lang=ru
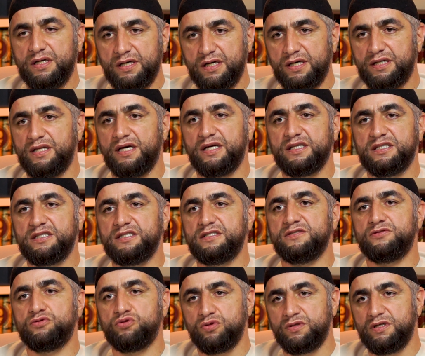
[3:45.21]
Это один
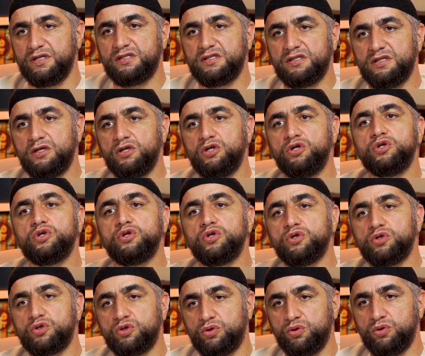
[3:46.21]
из чудес,
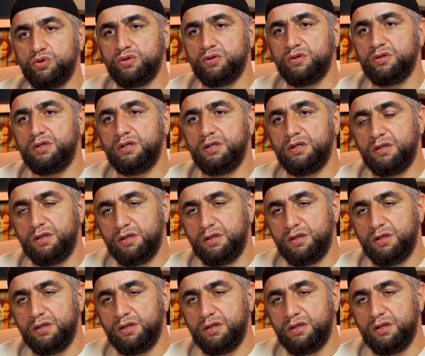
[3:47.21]
что